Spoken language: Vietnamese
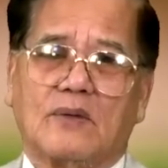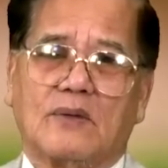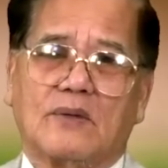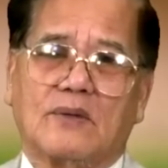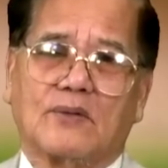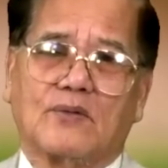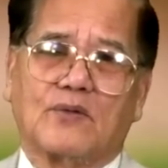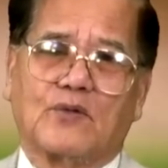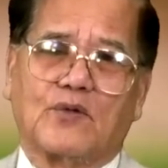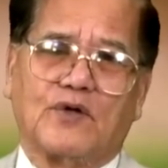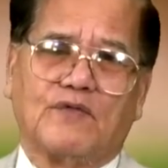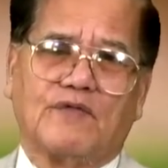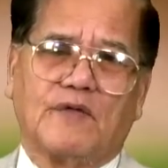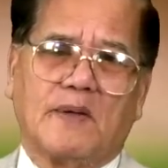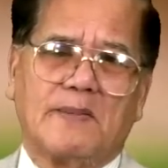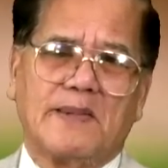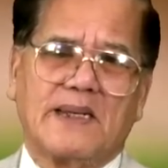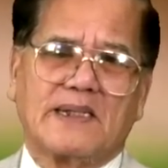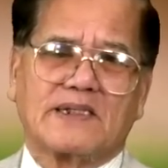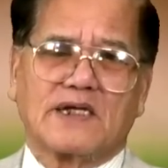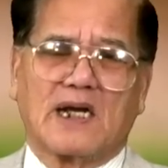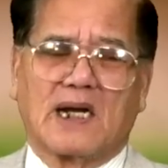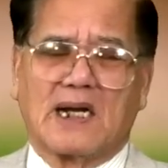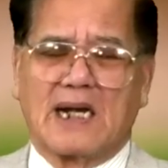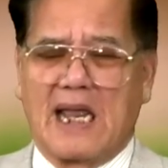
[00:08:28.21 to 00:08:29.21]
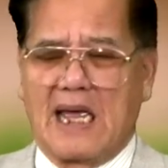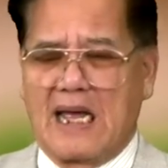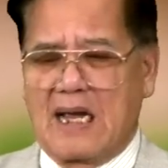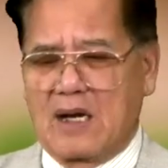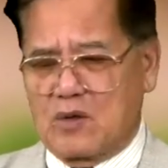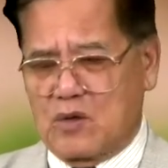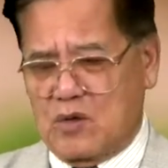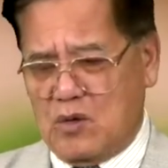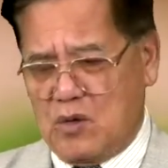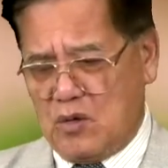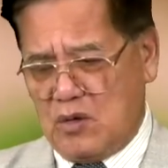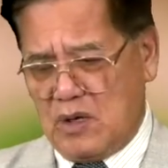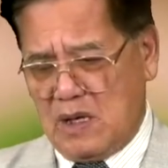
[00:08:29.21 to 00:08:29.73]
Quý vị biết rằng là
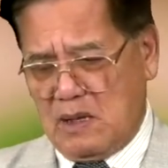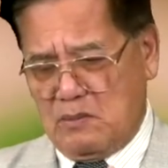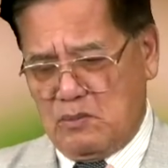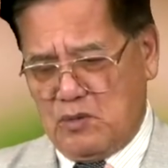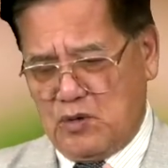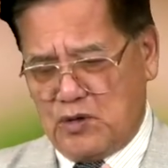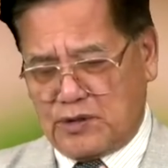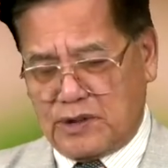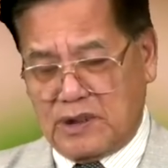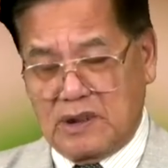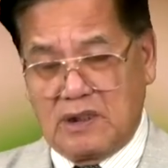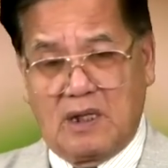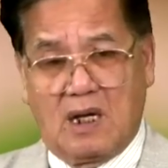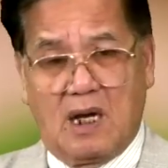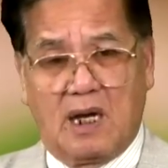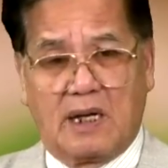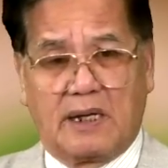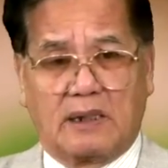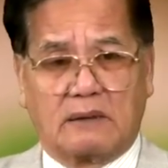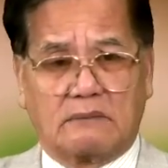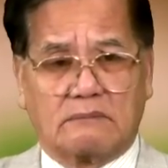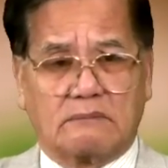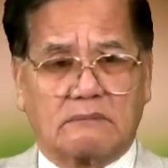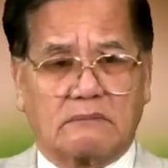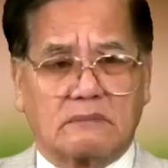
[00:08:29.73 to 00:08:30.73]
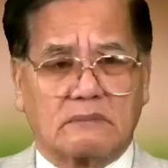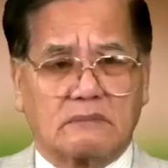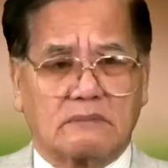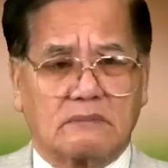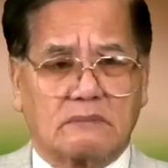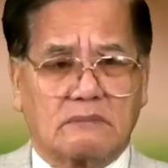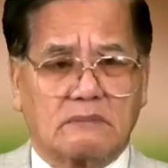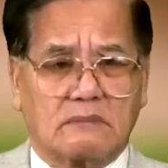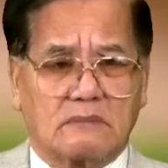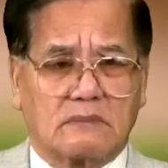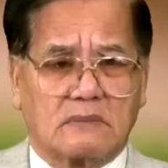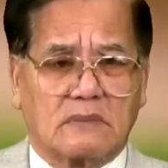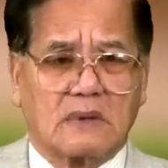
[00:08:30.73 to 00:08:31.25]
cụ là một người
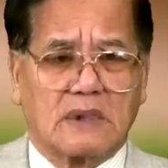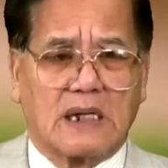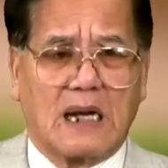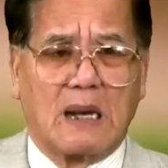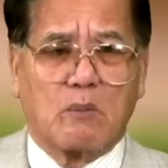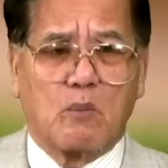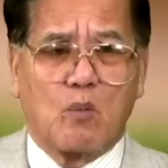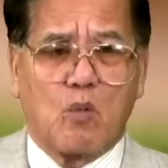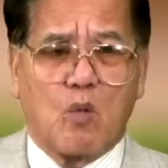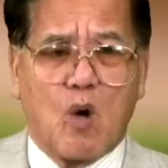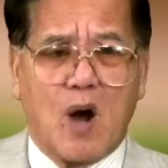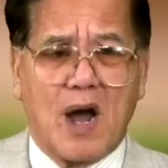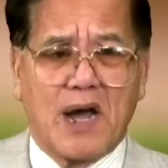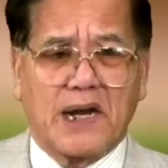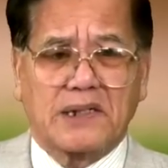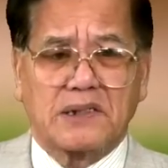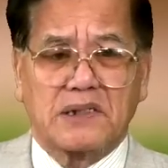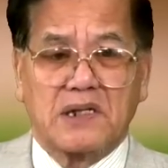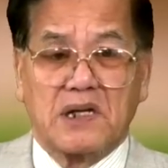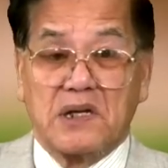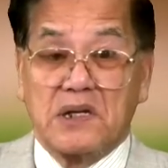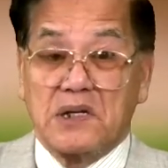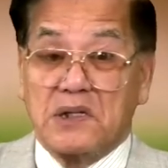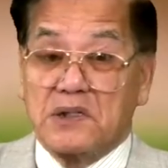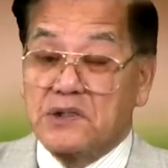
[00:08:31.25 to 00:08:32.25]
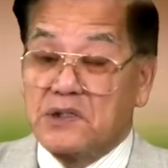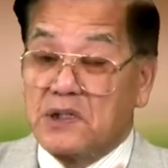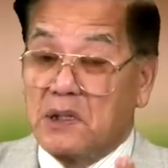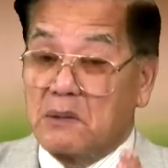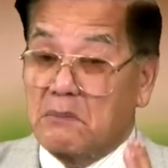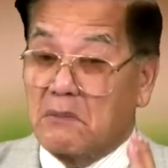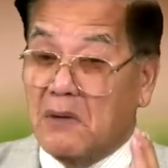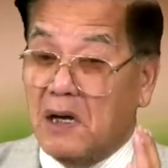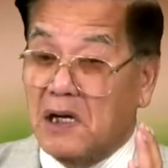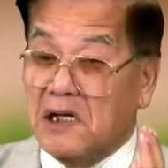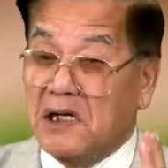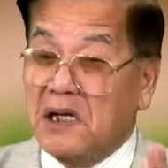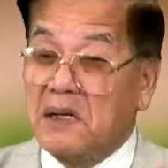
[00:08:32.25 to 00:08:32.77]
làm quan nhưng mà
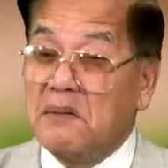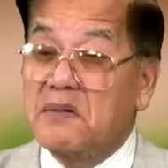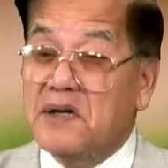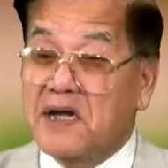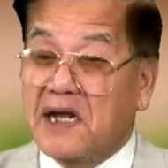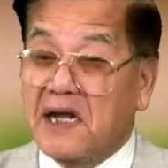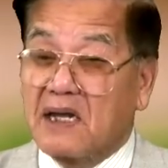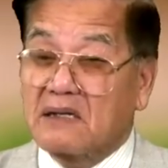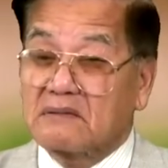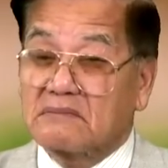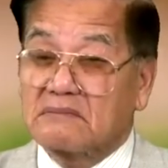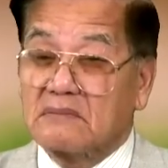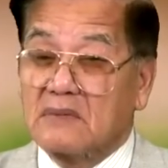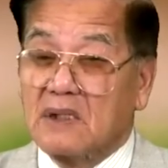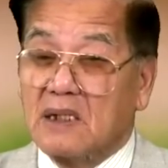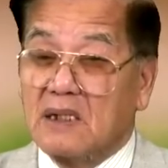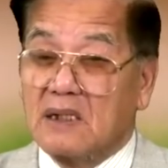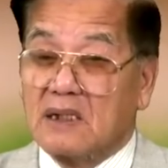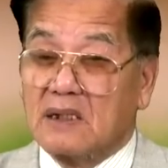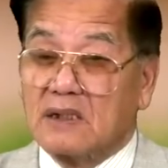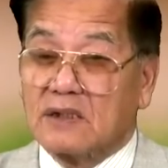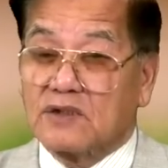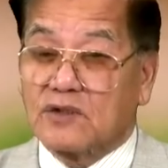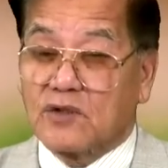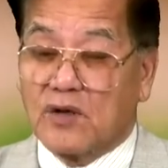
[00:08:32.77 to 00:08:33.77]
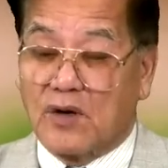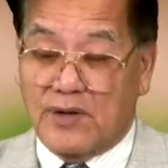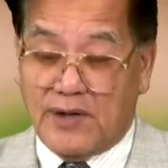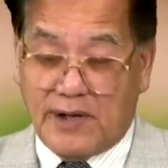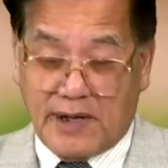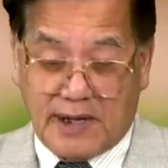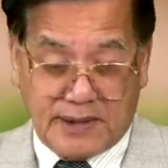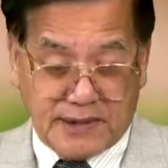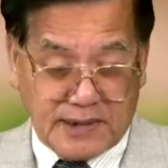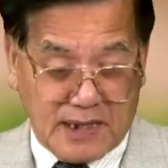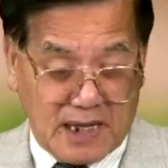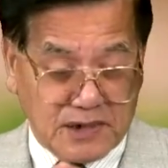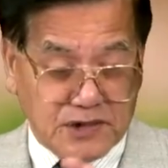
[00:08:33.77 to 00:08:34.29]
liêm khiết, cho
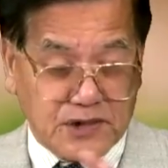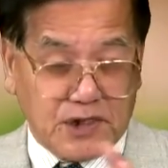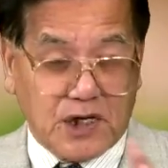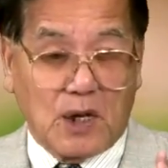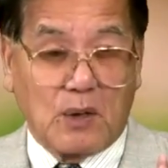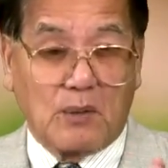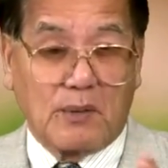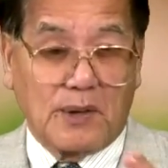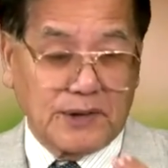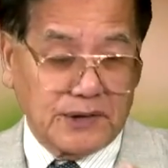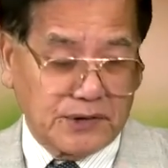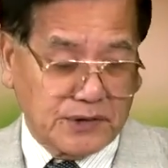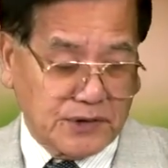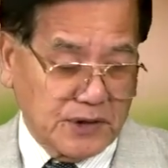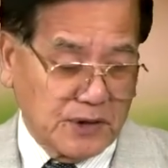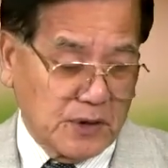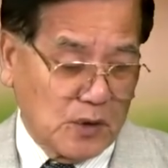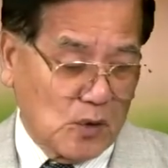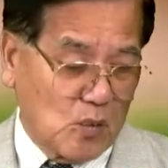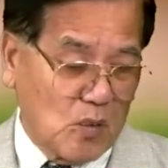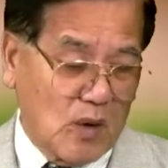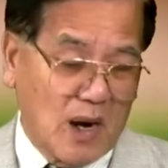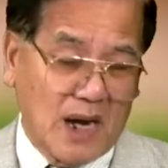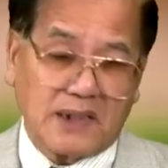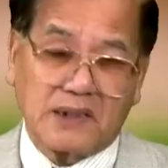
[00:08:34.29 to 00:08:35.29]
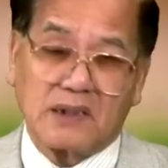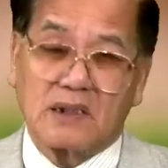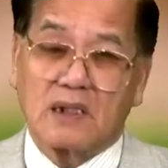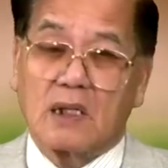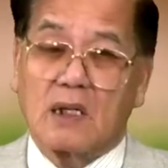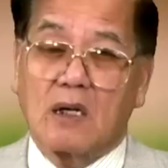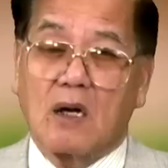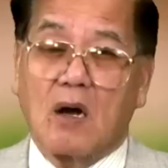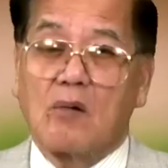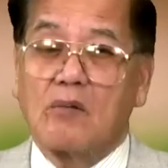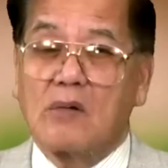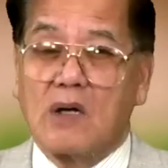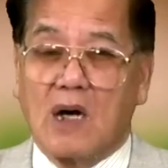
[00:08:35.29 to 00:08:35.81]
nên đã treo ấn tử quan,
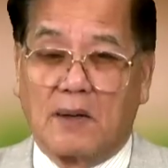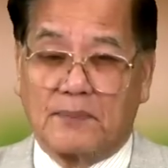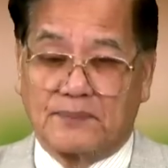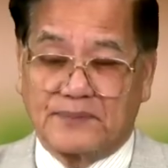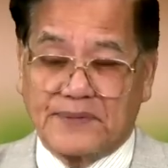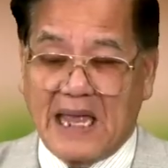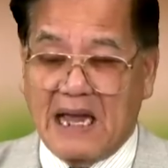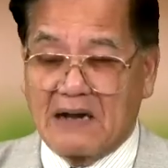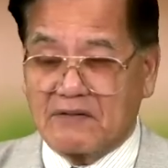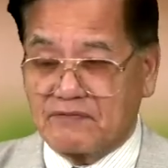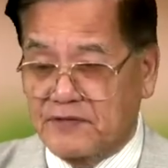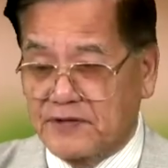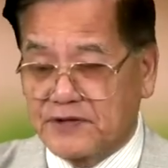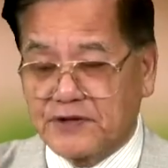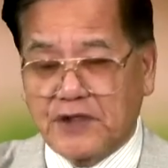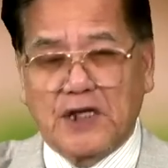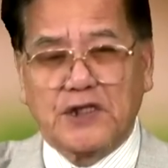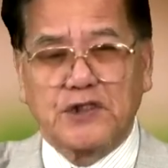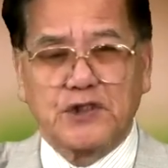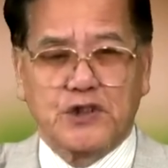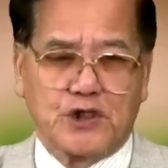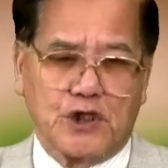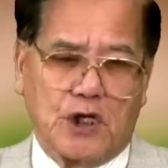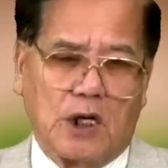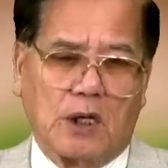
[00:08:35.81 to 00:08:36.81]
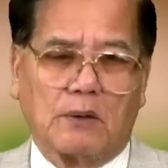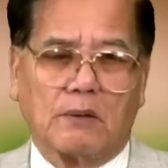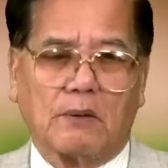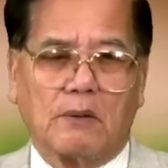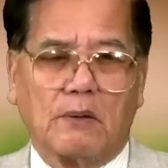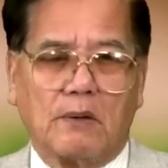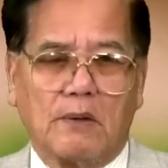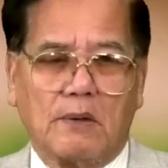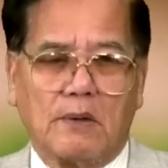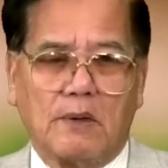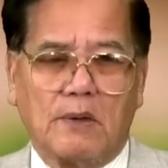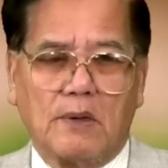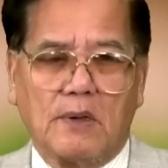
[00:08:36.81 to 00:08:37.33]
không hợp tác với Tân Triều.
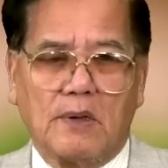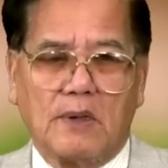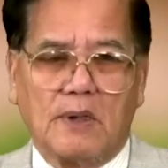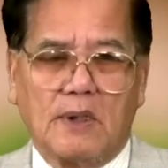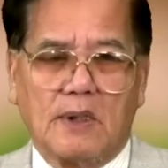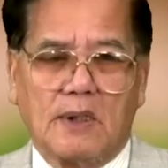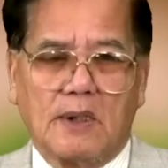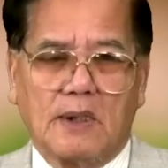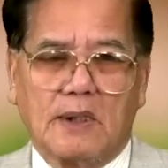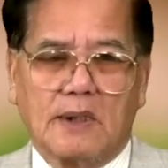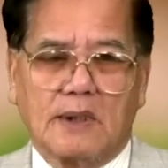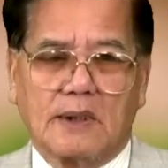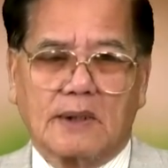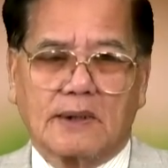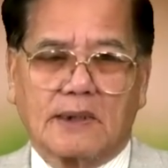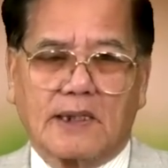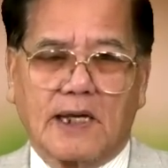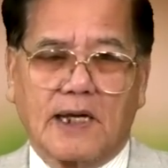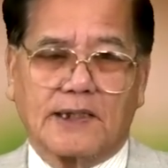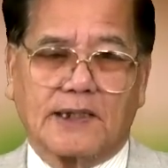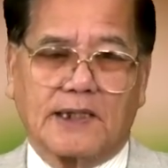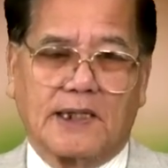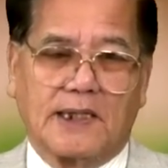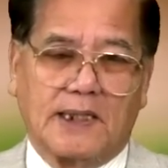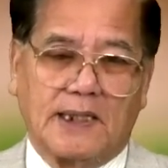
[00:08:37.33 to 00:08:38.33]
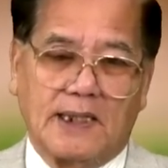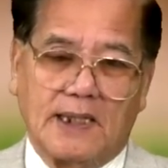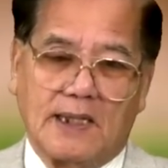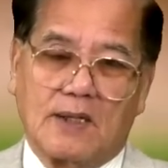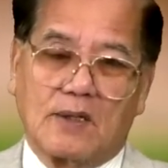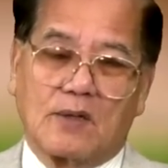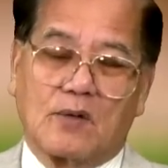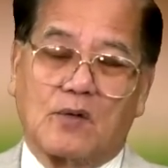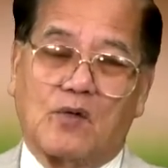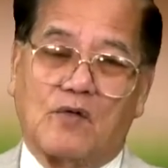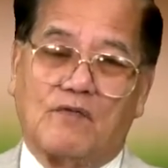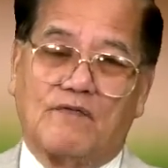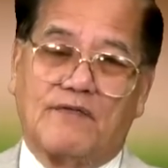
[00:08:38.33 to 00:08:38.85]
Thế thì
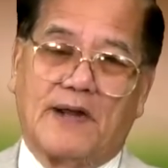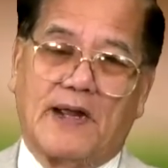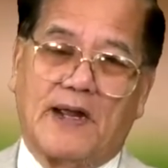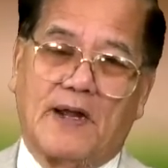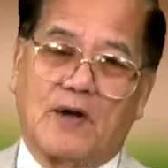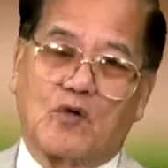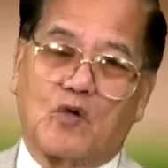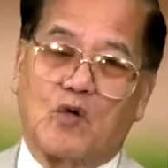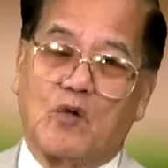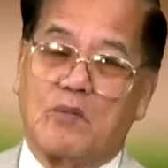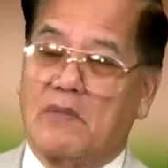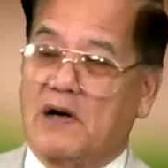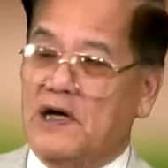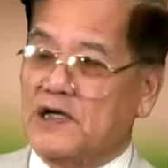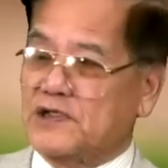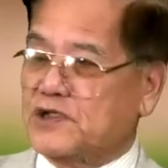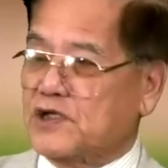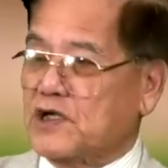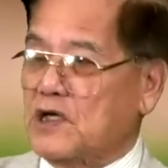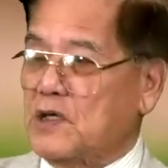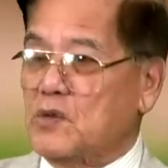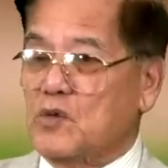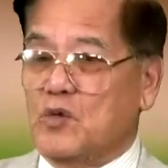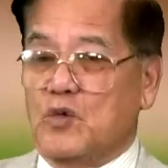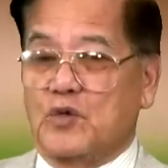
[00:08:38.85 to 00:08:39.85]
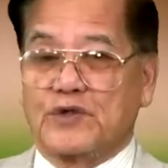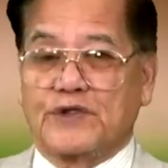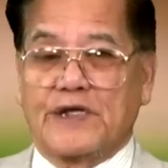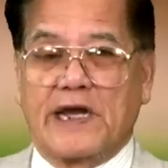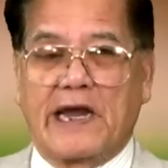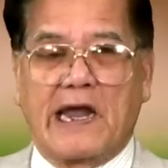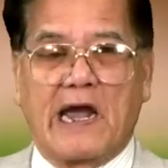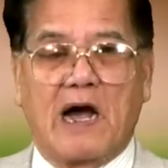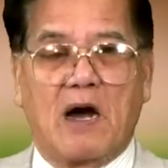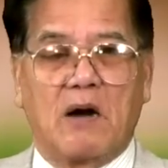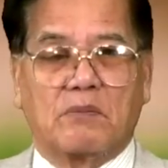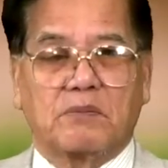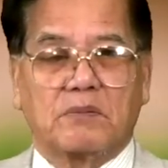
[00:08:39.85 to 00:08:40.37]
cụ về, cụ mở trường, cụ dạy
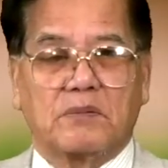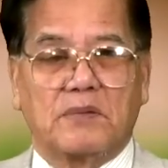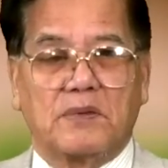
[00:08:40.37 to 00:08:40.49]
học